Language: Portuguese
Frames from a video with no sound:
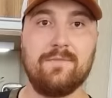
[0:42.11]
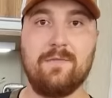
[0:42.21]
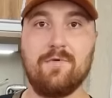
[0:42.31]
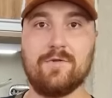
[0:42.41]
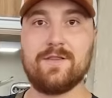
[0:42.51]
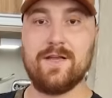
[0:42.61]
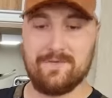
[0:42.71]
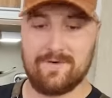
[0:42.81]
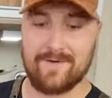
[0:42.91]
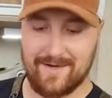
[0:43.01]
meio
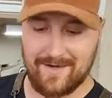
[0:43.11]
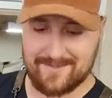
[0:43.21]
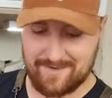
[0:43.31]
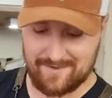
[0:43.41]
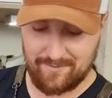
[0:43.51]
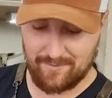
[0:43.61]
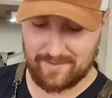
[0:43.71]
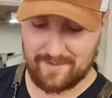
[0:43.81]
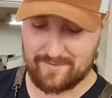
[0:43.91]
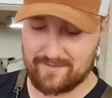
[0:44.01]
brotando na verdade, tá até
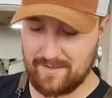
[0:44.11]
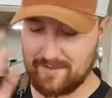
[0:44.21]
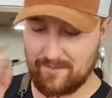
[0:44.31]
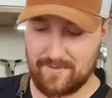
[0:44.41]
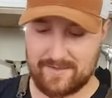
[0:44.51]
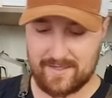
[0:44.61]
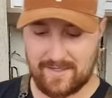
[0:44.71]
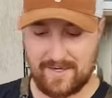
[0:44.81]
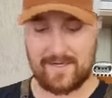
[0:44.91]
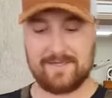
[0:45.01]
brotando, tanto tempo faz que tá
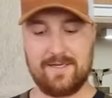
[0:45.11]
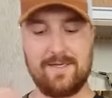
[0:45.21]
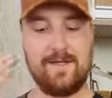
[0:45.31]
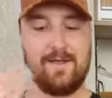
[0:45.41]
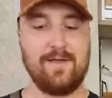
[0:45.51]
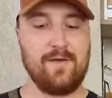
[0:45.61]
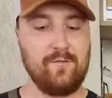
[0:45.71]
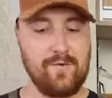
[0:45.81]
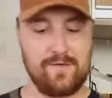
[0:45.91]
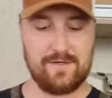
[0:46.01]
aqui em casa.
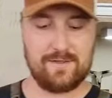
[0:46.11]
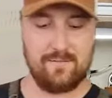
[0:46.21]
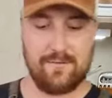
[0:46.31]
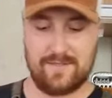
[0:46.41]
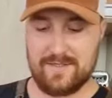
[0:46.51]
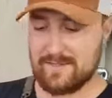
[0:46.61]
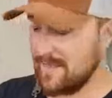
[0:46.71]
Fui tirando as pontinhas